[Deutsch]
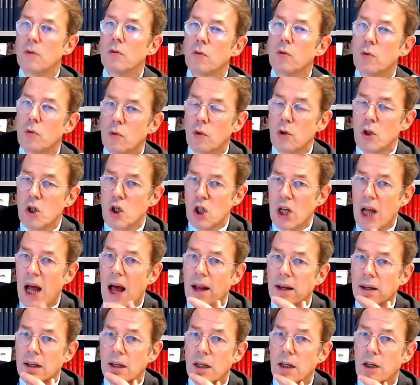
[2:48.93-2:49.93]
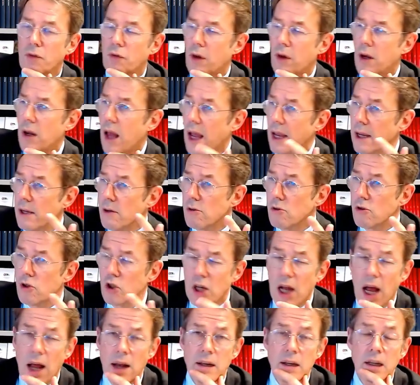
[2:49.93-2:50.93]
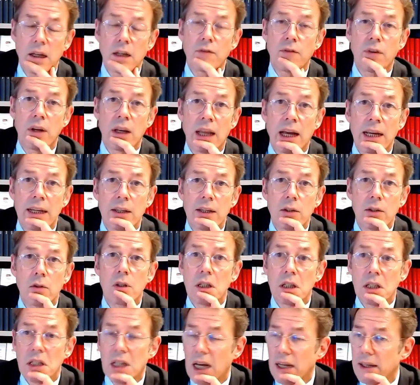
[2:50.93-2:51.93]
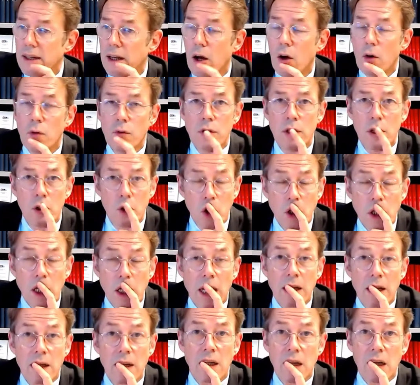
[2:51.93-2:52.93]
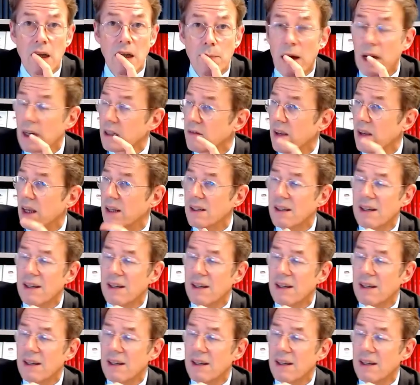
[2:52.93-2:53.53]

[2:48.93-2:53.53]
durch staatliche Verleihung. Staatliche Verleihung kann auch wieder rückgängig gemacht werden.